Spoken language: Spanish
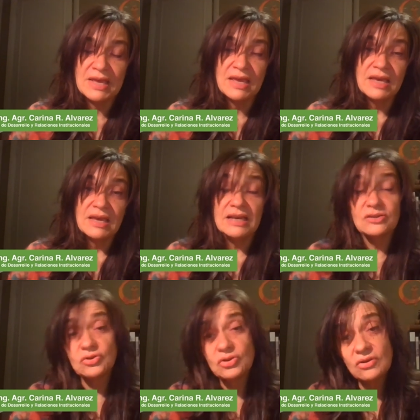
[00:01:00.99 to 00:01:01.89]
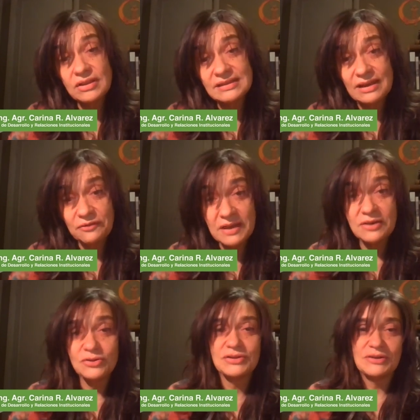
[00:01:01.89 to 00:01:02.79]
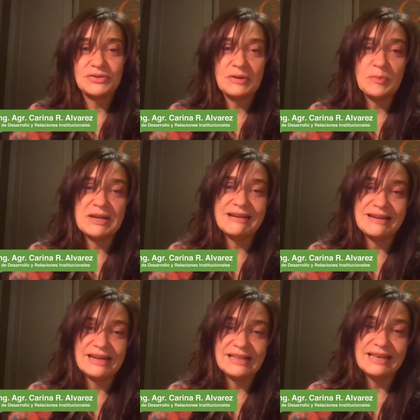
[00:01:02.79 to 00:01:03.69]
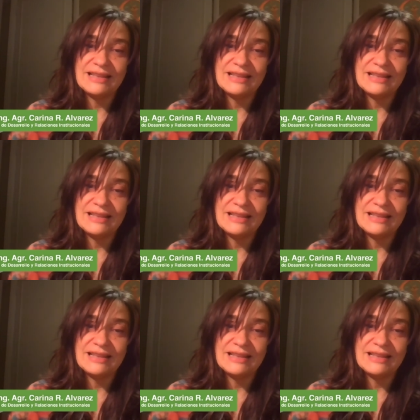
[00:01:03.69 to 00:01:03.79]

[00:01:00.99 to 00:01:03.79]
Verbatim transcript: Esos son los desafíos que nos esperan en el día de